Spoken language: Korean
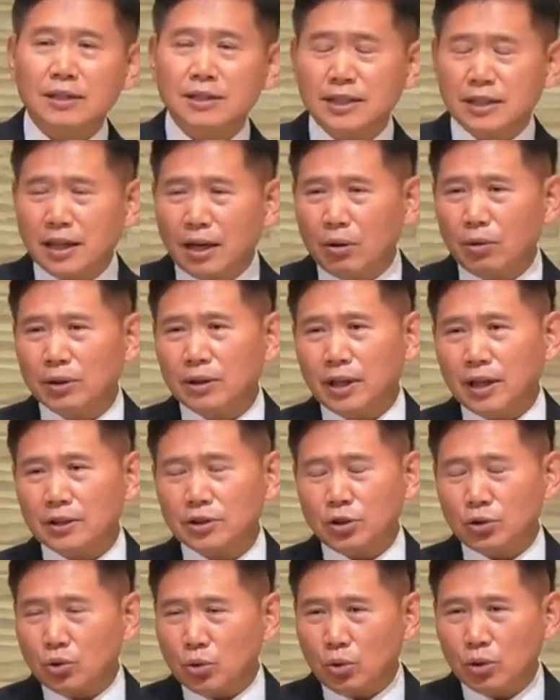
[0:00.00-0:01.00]
지가 옳다,
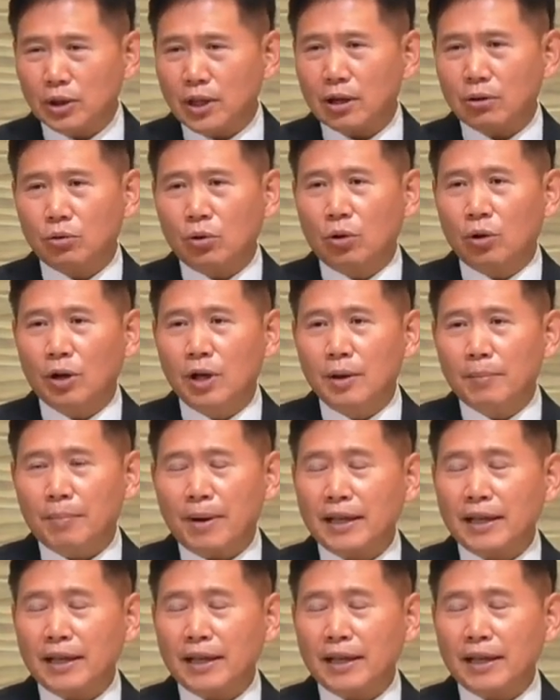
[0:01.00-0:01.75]
서로 옳다고